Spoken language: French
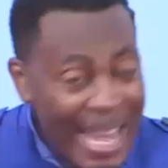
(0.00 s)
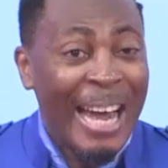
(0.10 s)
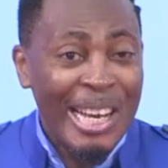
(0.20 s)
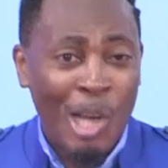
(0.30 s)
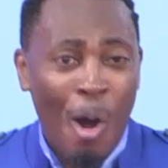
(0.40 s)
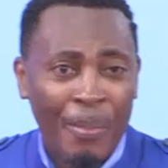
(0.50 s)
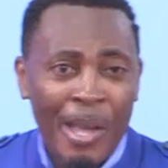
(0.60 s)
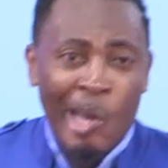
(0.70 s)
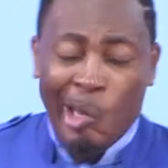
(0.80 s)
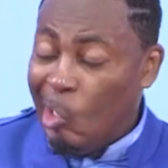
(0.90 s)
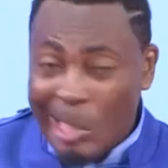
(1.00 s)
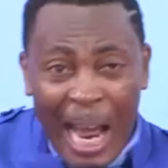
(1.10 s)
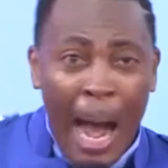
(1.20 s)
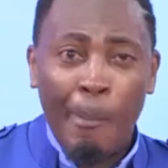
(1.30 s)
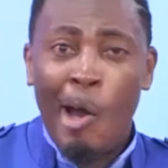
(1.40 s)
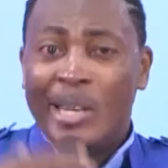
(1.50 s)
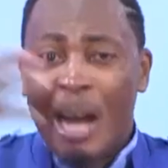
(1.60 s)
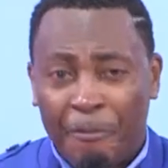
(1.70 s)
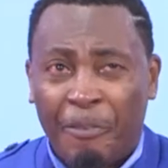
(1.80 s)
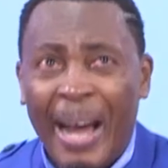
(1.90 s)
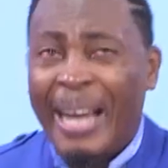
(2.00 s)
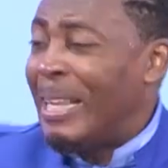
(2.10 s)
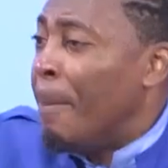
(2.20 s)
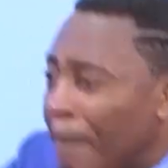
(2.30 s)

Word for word: guérison. Une dame, un enfant était